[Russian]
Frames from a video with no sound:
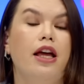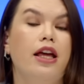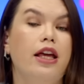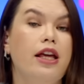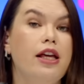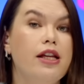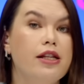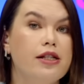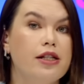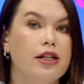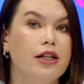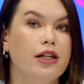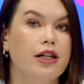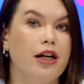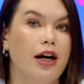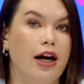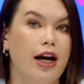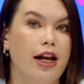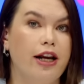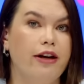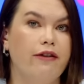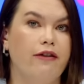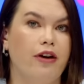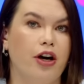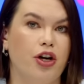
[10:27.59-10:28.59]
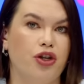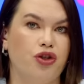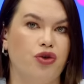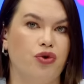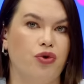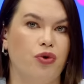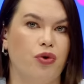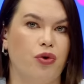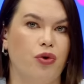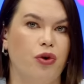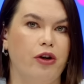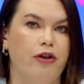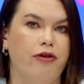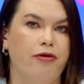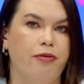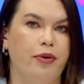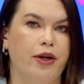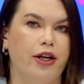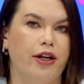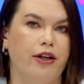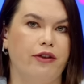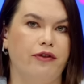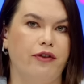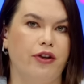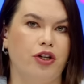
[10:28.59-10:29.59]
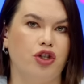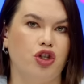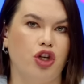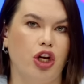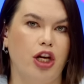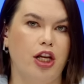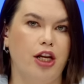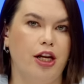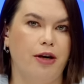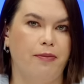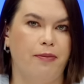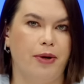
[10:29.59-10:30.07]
и сыграли важную роль в продвижении